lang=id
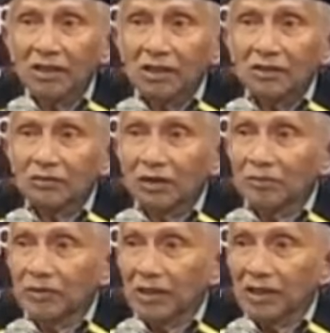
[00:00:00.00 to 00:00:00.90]

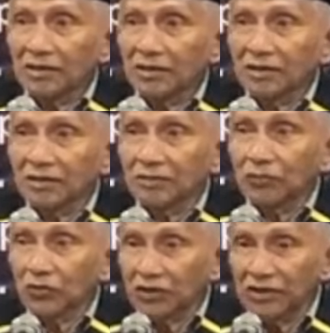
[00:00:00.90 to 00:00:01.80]
12
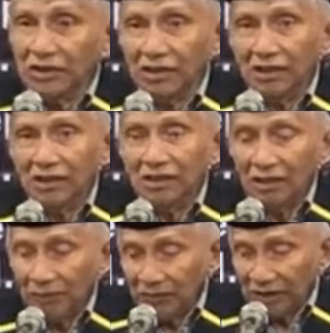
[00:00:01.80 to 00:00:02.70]
posisi yang
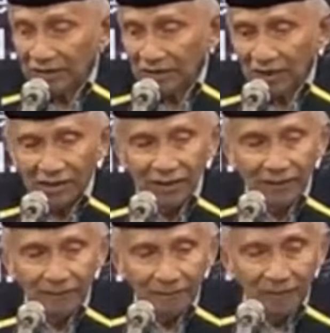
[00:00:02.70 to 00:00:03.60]
penting sekali
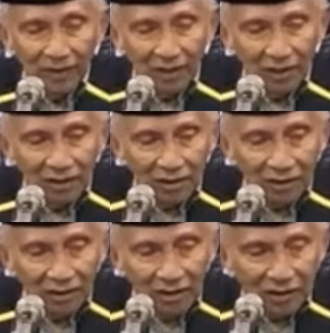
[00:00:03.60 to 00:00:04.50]

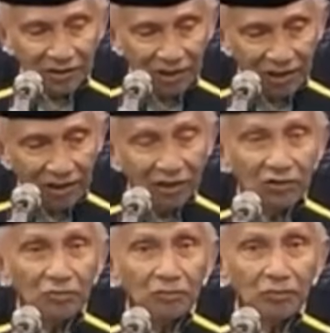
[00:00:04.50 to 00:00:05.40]
dan saya kira itu
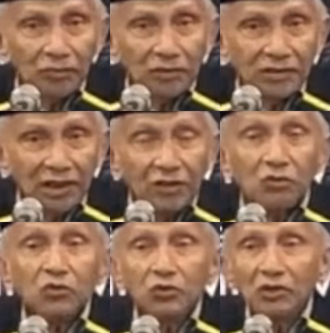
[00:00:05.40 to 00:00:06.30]
menjadi
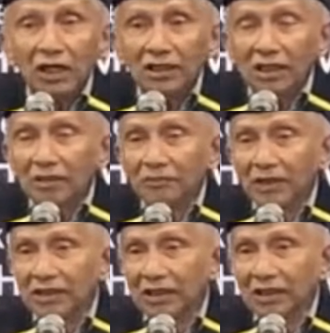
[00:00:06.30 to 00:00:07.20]
rujukan
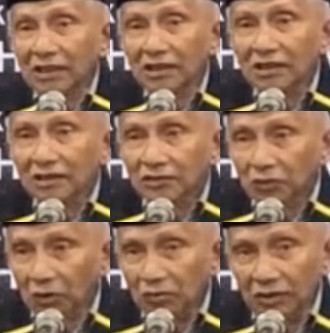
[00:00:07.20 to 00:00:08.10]
daripada
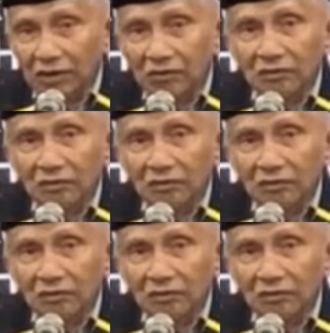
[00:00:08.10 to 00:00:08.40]
Jokowi itu.